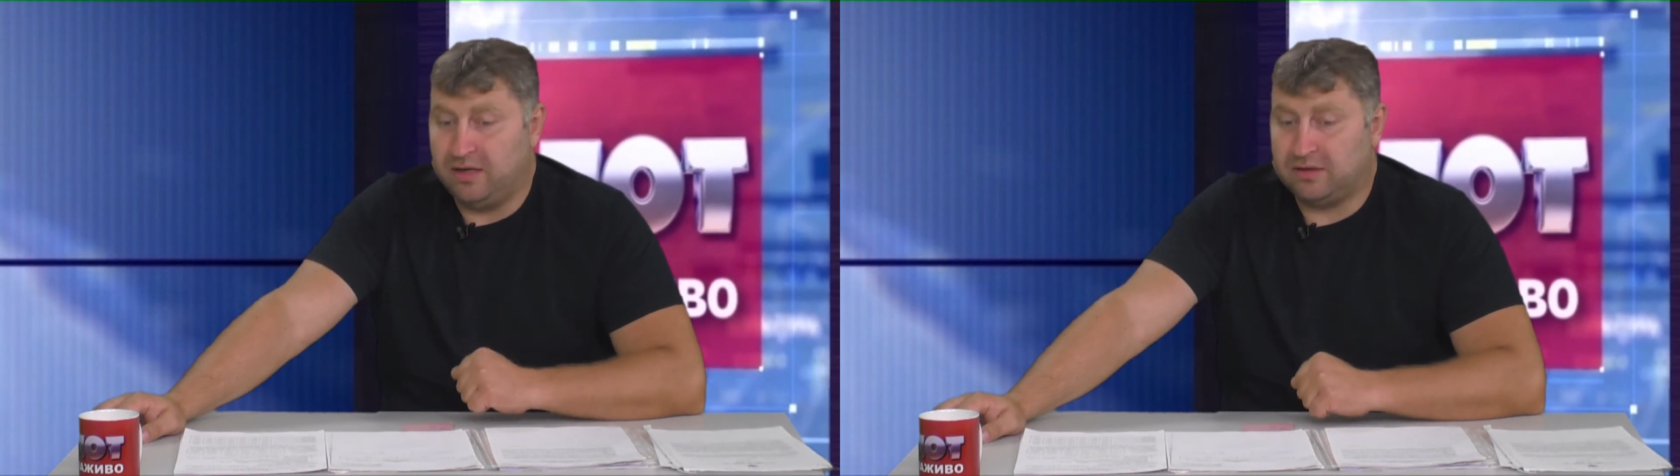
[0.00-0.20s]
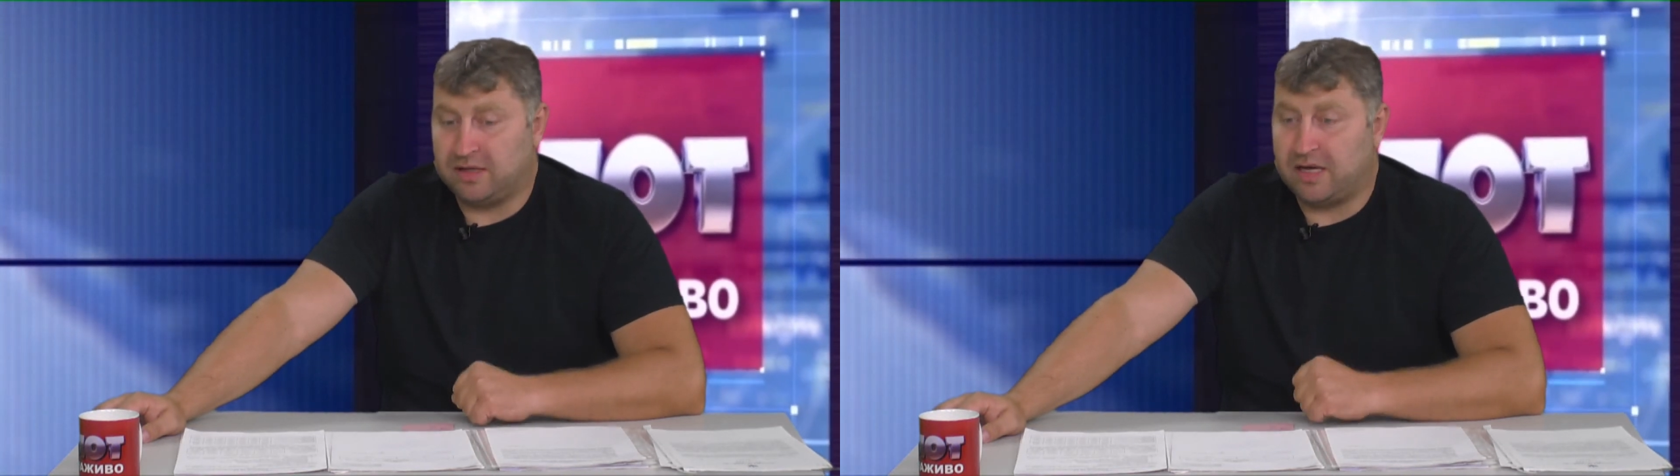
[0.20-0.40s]

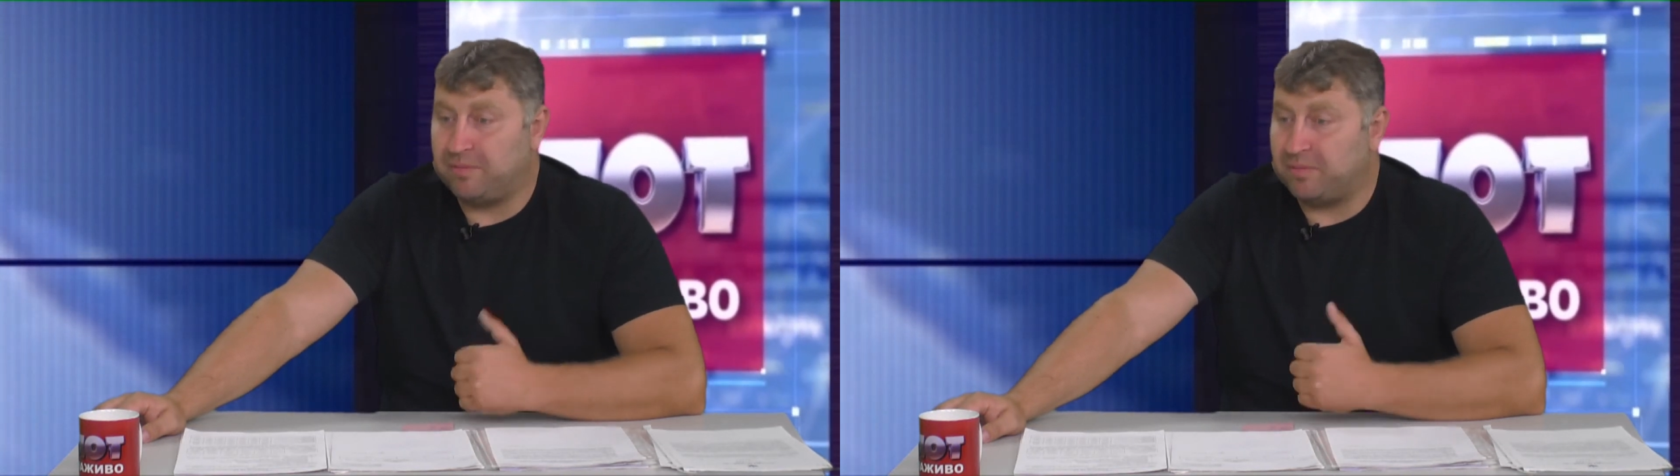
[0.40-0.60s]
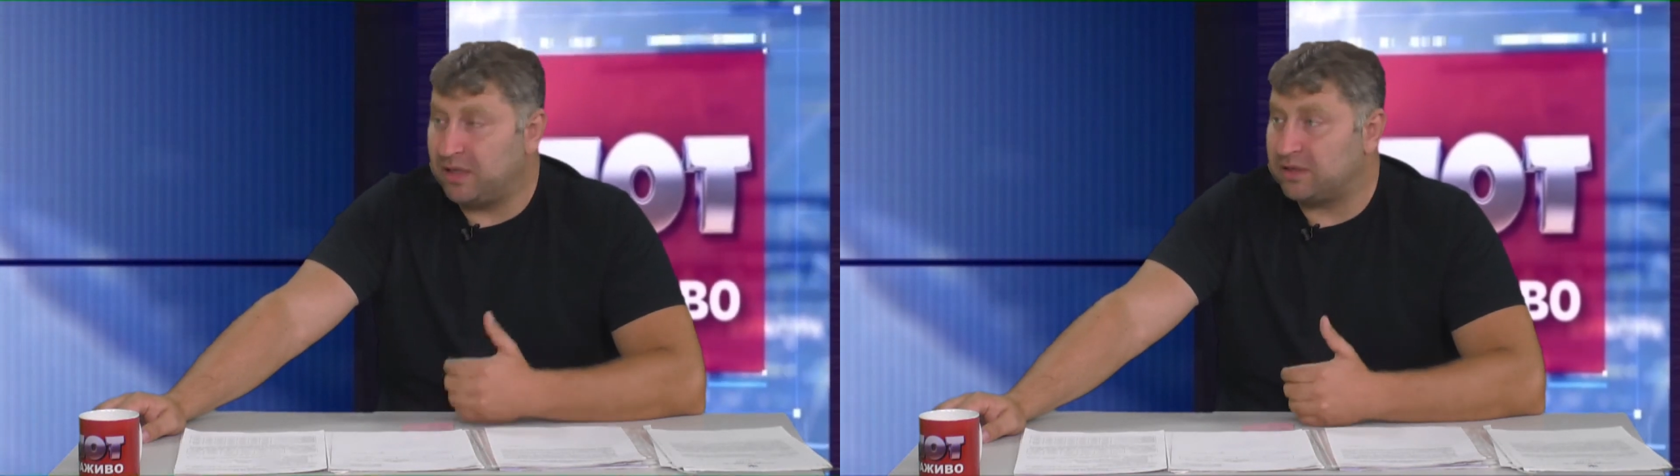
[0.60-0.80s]
это
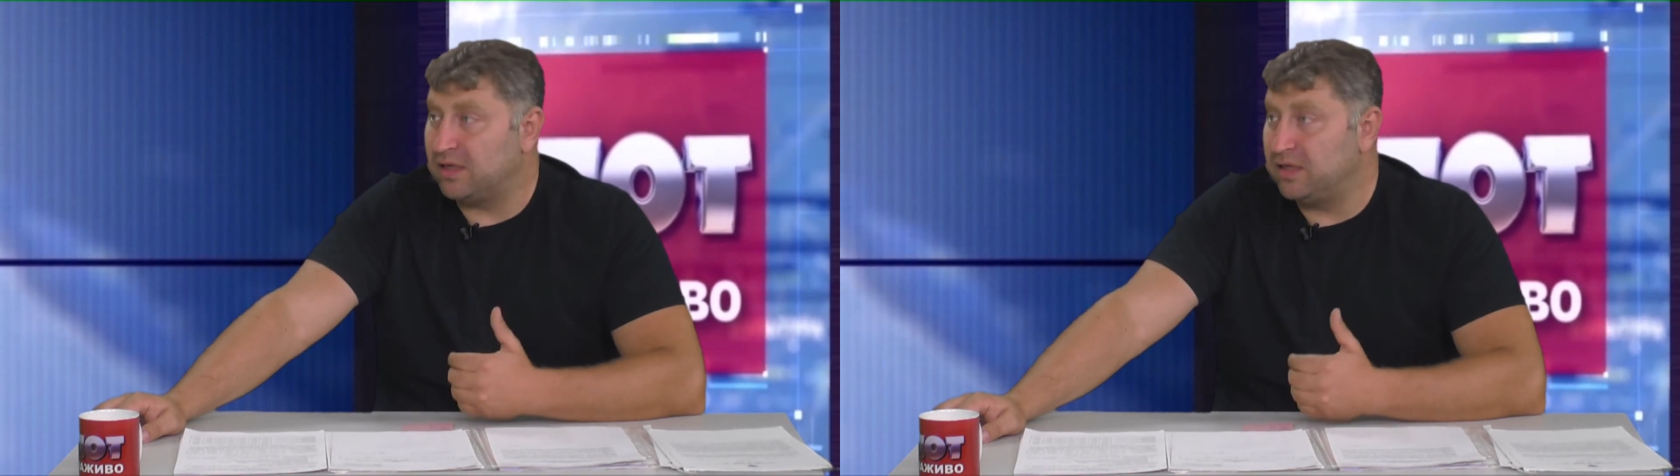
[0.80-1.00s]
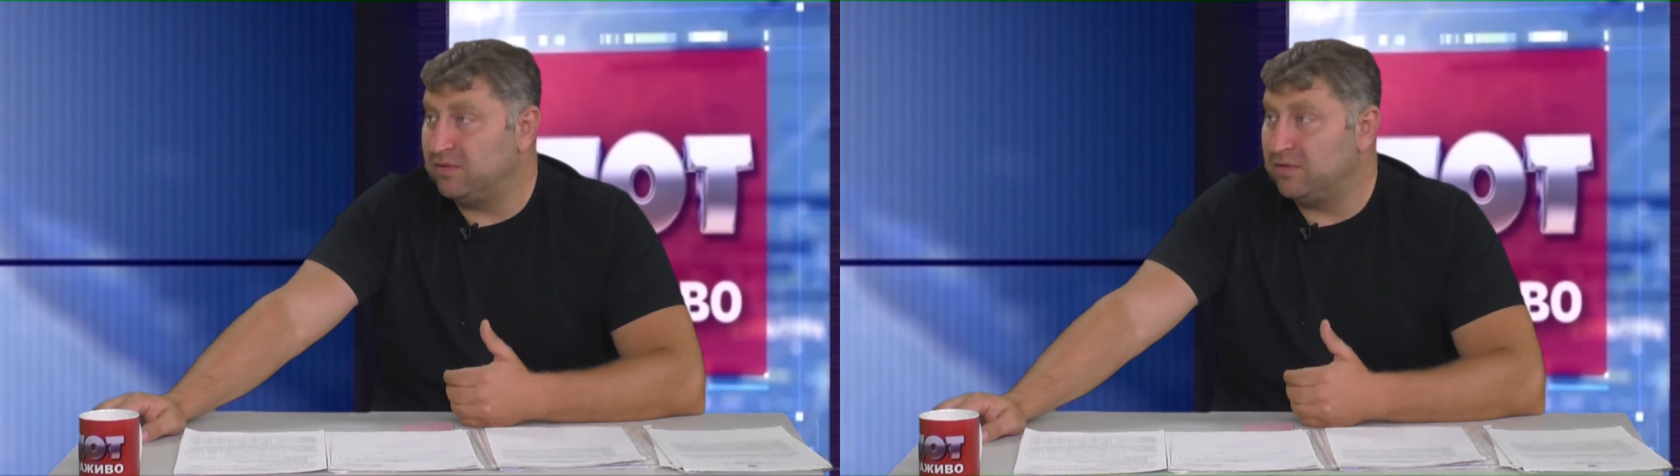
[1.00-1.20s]

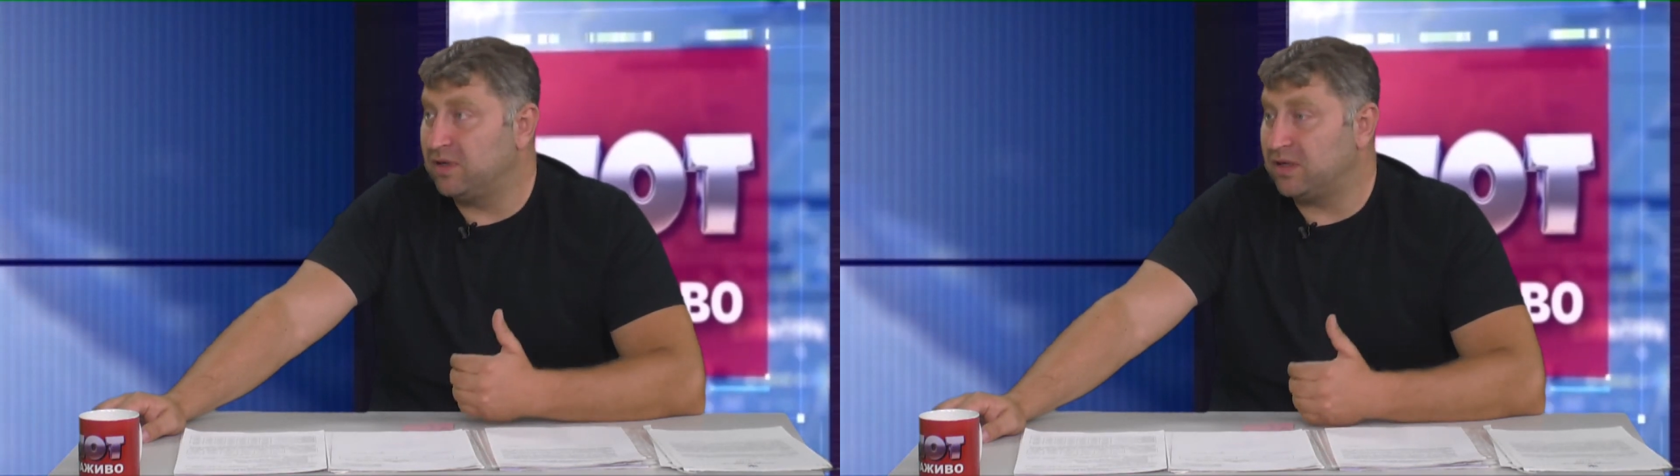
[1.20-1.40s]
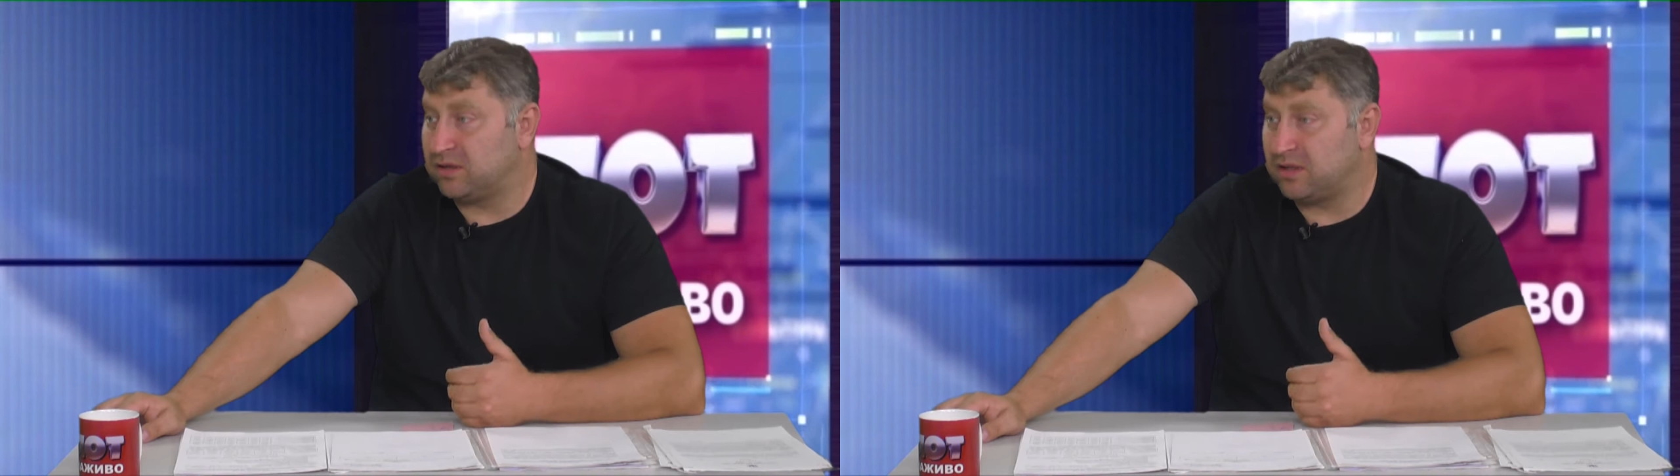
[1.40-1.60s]
оплата
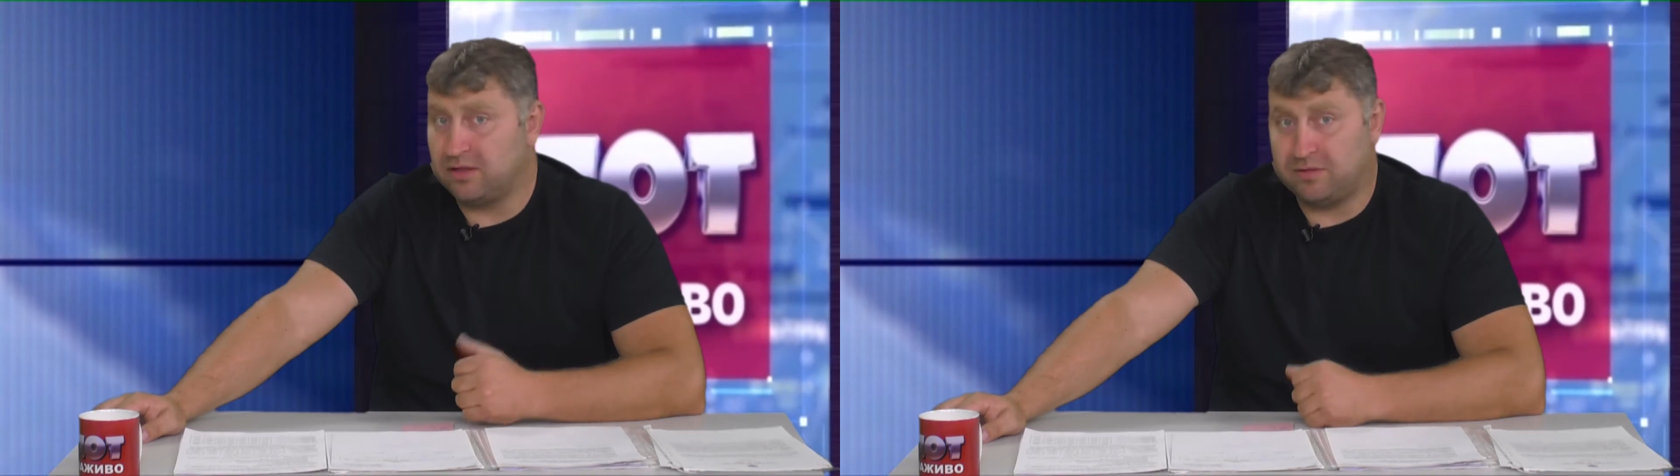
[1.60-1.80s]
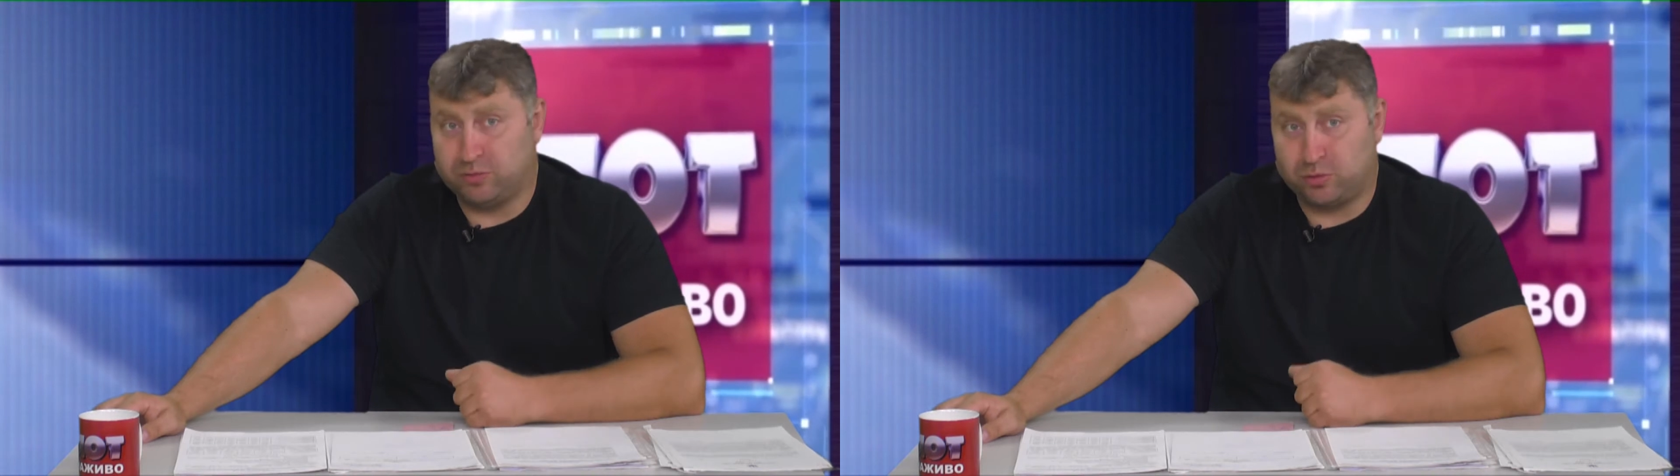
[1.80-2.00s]
ливневых и
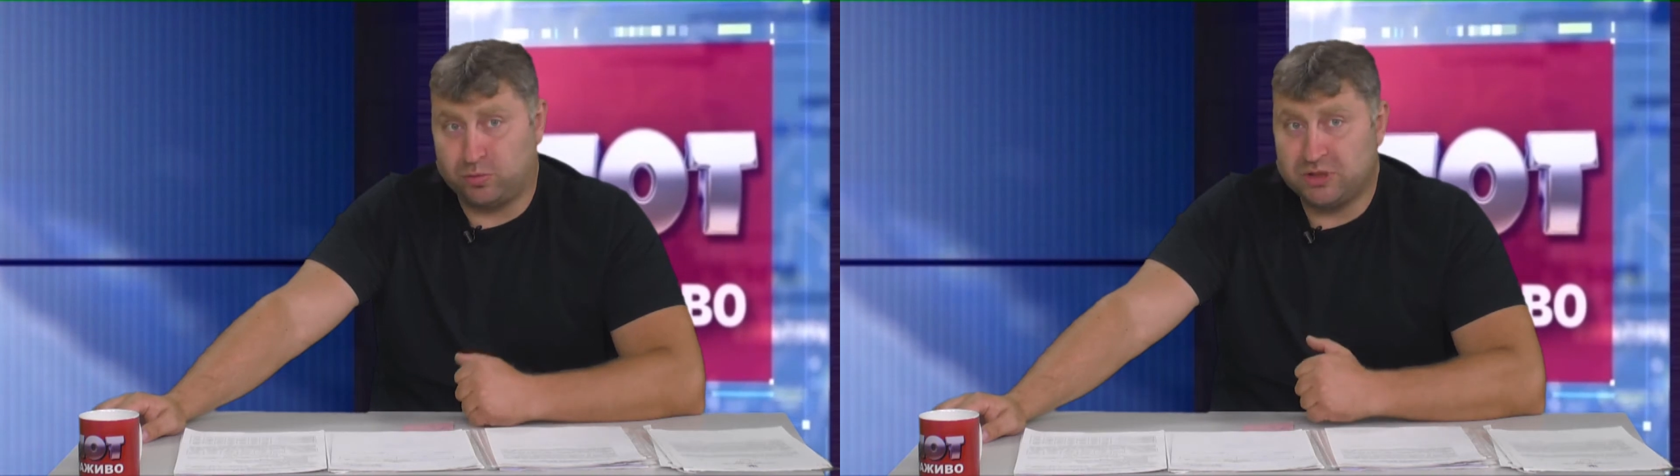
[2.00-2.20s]
талых вод.